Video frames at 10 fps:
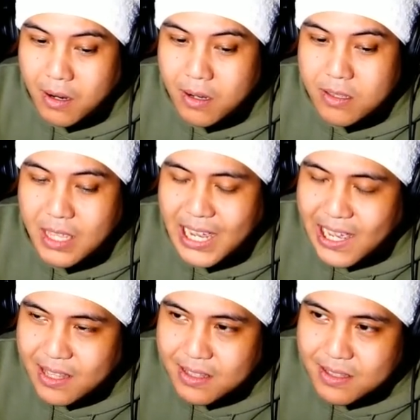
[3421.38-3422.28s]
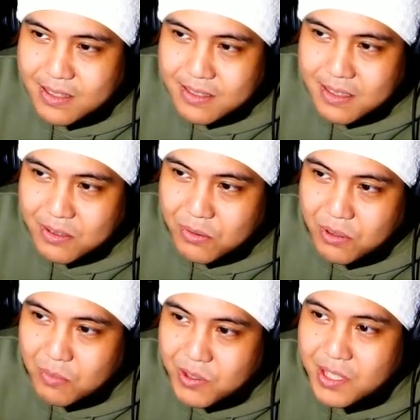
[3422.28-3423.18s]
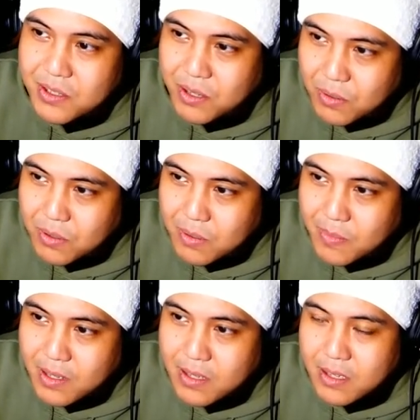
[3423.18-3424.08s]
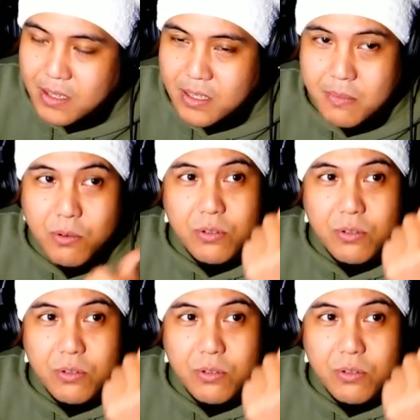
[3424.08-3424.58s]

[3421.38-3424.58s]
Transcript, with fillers: であってその時思ったんですけど、今こっち